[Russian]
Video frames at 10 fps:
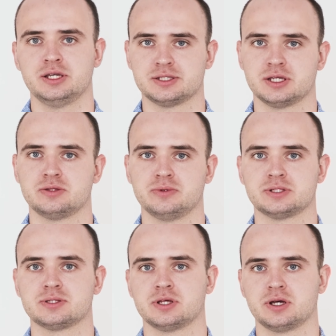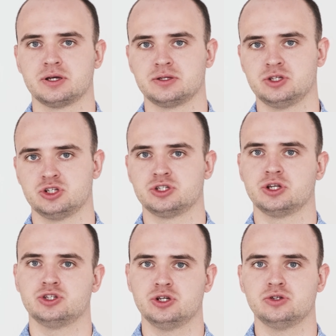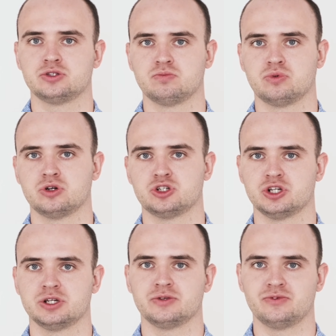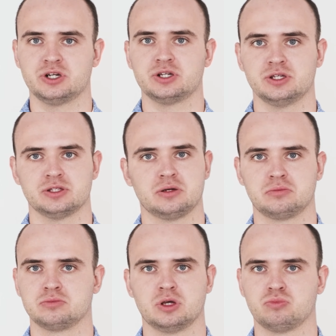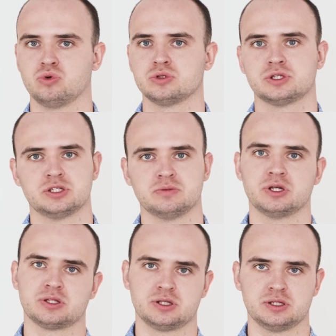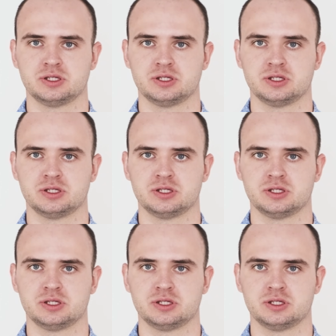и, соответственно, нижняя челюсть больше верхней, там, на пол сантиметра, на